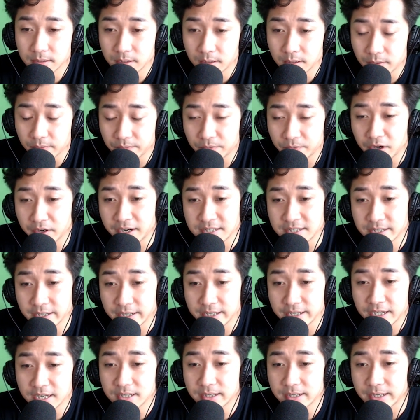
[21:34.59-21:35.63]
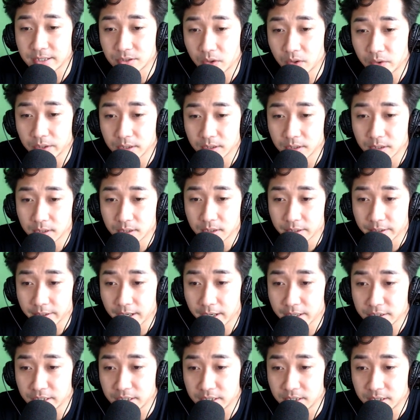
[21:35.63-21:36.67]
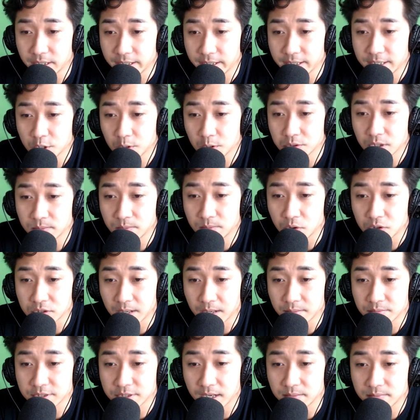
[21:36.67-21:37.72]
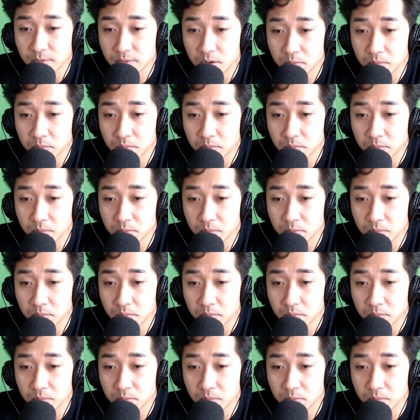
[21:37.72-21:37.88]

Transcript: Lúc Arkis ngả người về sau, lấy tay xoa mắt,